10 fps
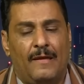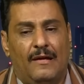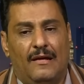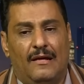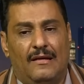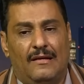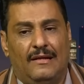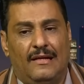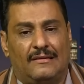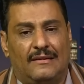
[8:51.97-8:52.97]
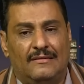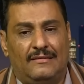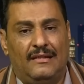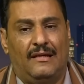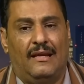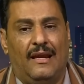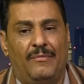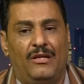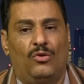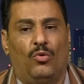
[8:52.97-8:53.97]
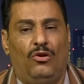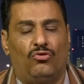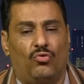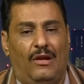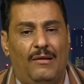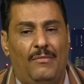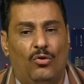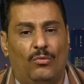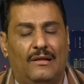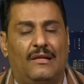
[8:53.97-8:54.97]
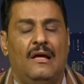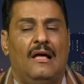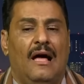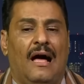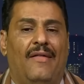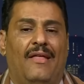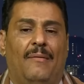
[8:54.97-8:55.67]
آه، يعني التنسيق الامني والحصول على المعلومات هذا ما